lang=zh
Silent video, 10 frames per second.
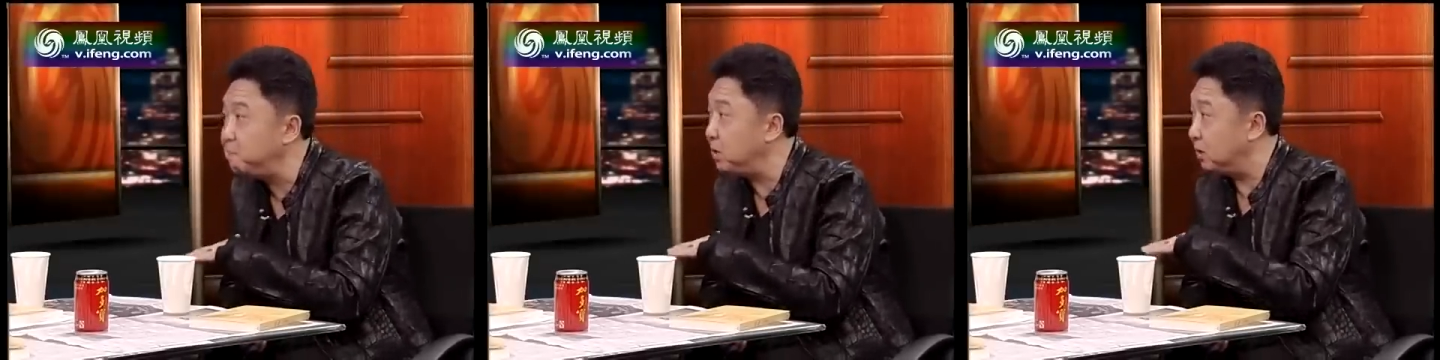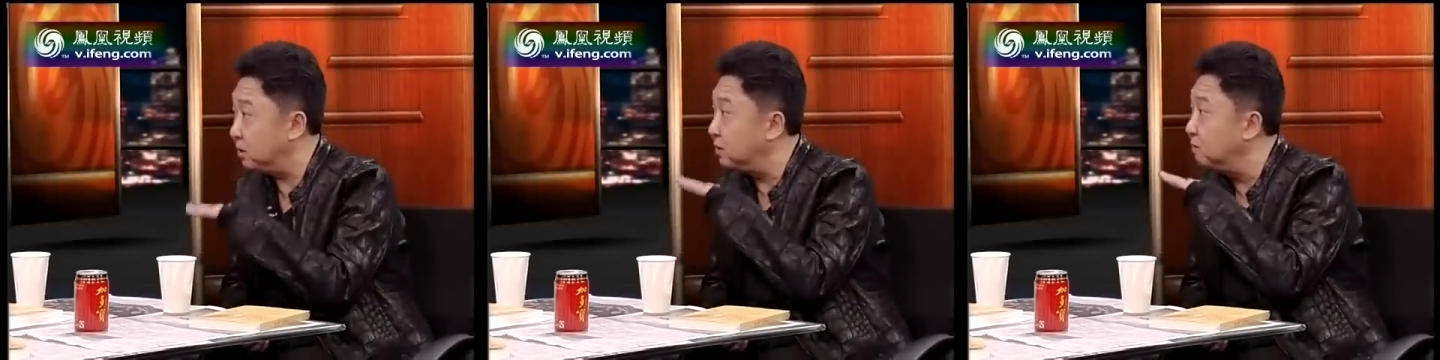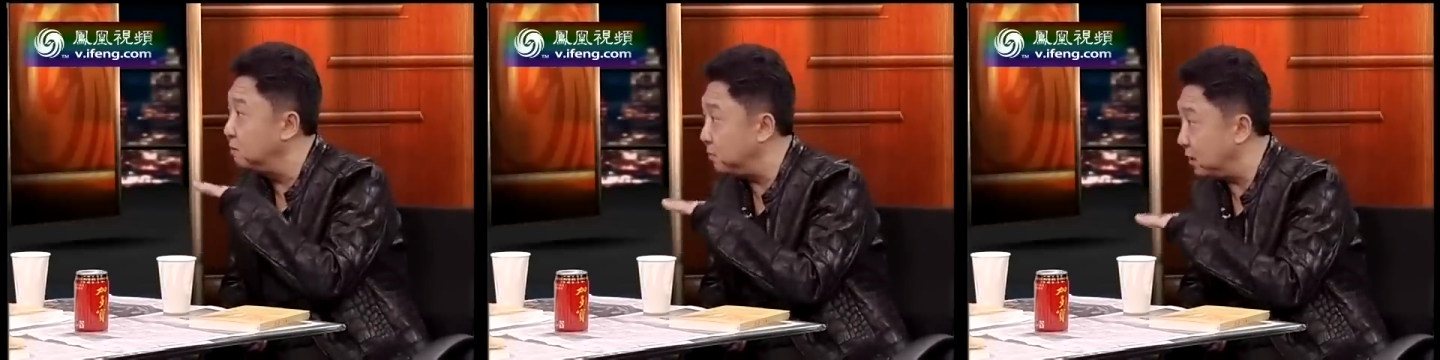你的
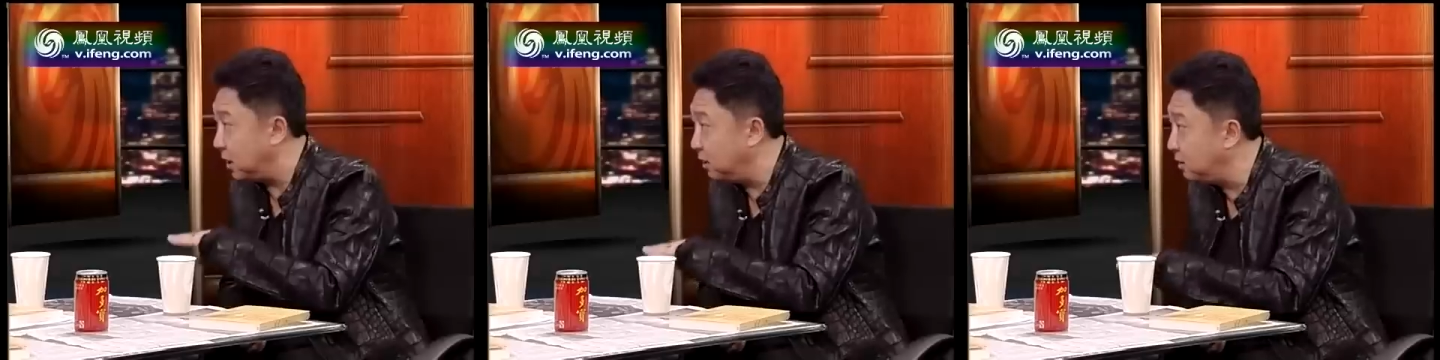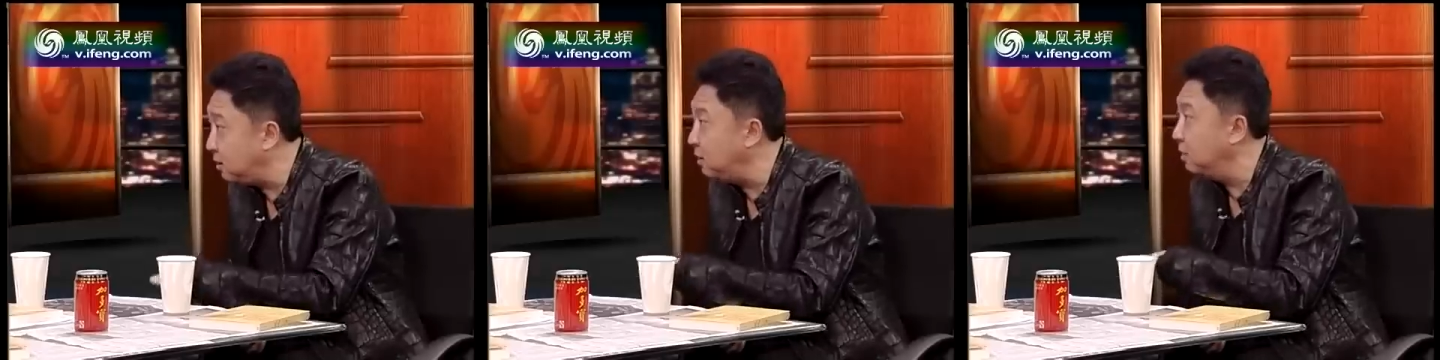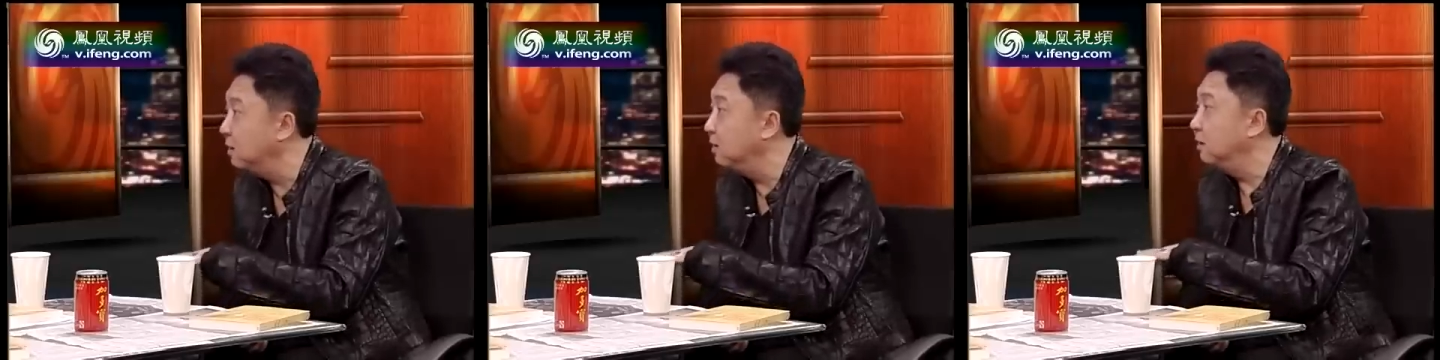身份比他低，
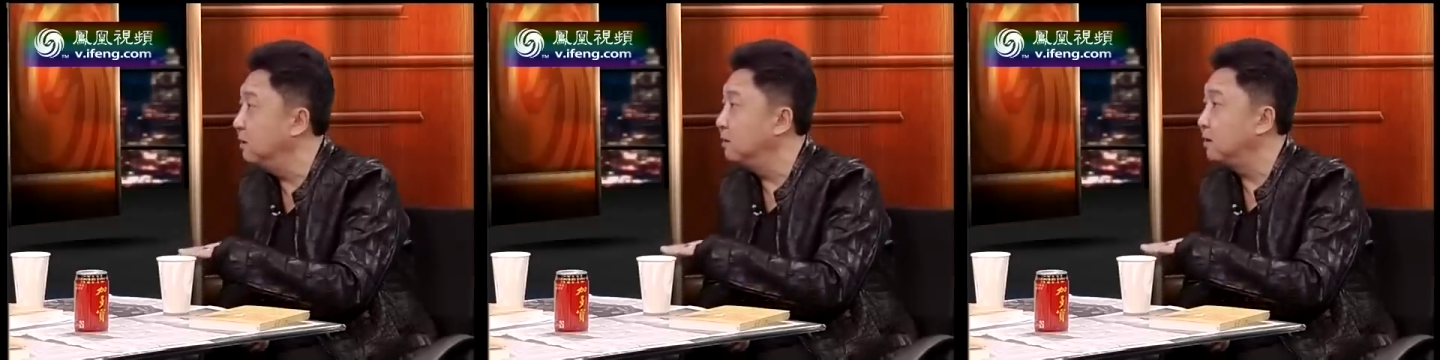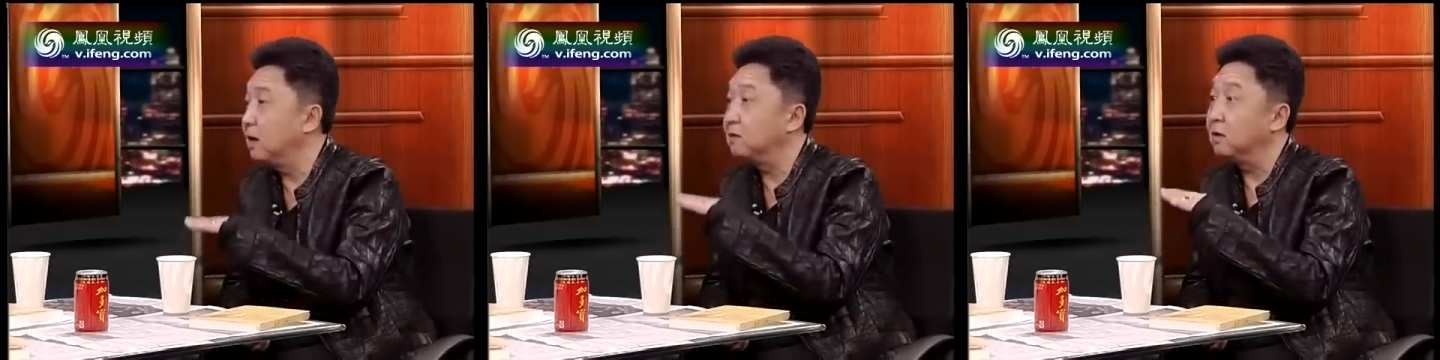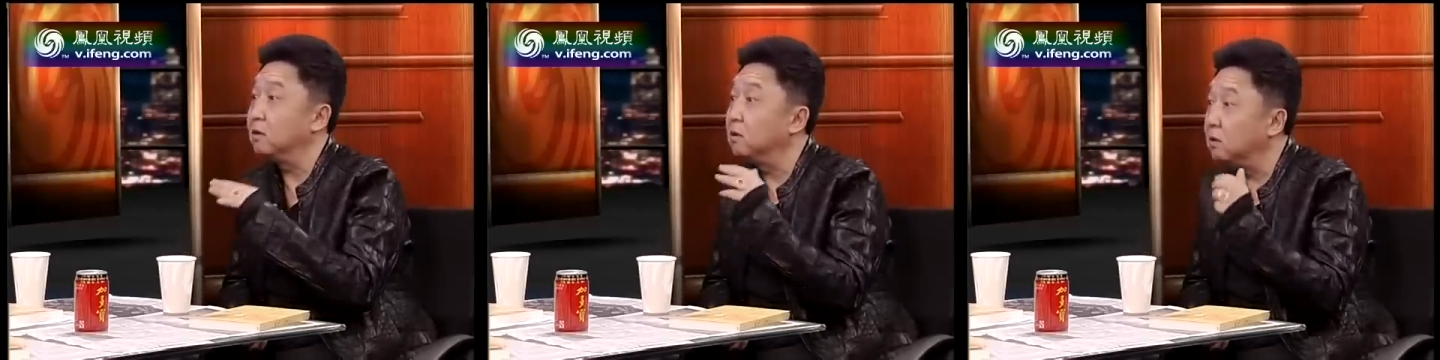他
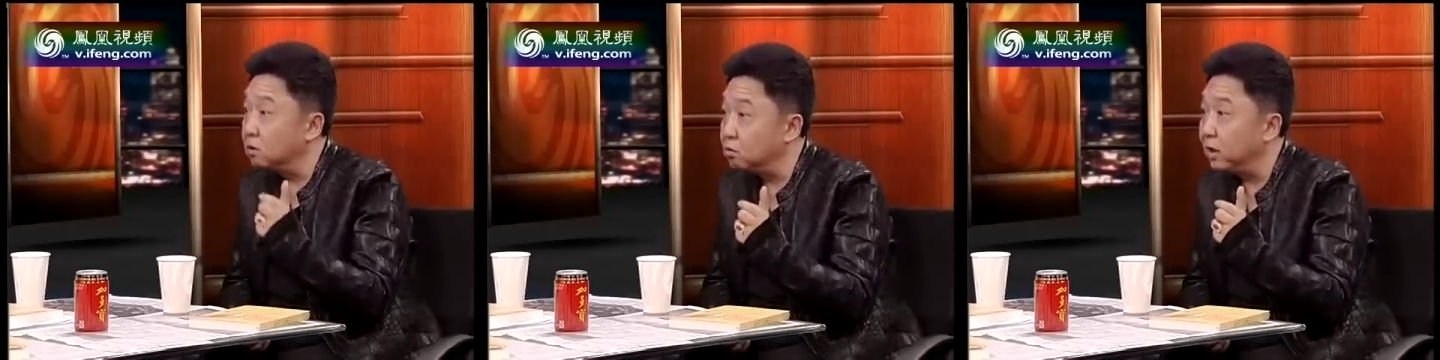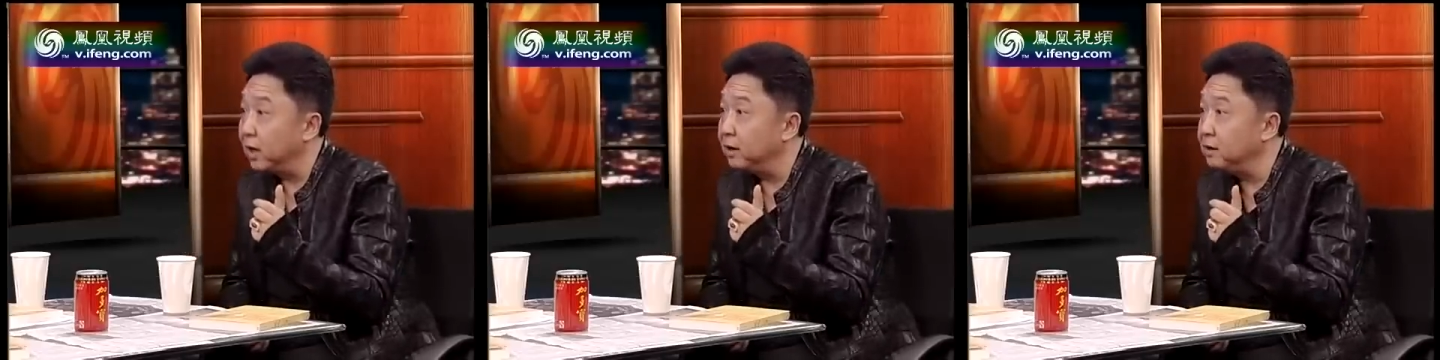才能乐得出来，